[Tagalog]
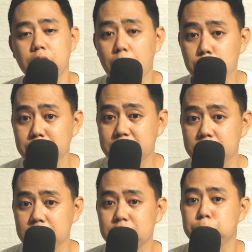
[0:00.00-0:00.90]
Number
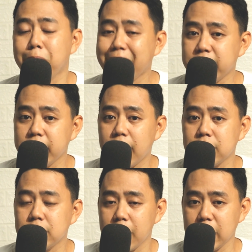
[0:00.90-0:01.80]
3 is
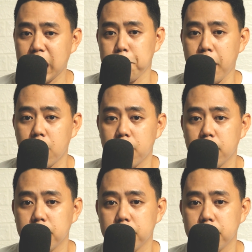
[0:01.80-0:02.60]
maintenance and repair.